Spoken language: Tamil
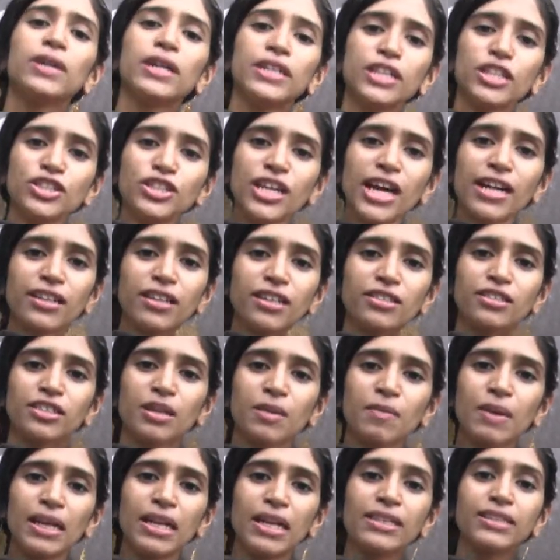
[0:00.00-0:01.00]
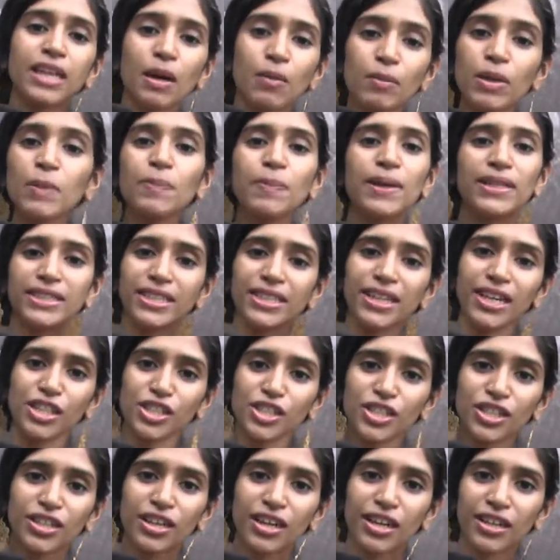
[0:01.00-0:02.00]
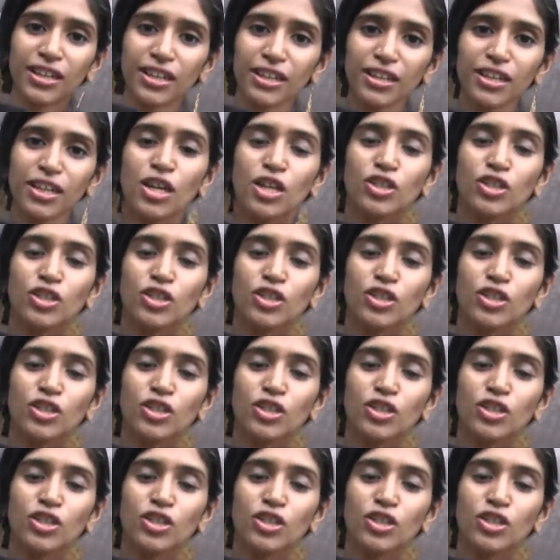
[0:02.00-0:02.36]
பிரிட்டிஷ் ஆக்டர்ஸ்க்கு மேலே தமிழ் பேசி நடிச்சிருக்காங்க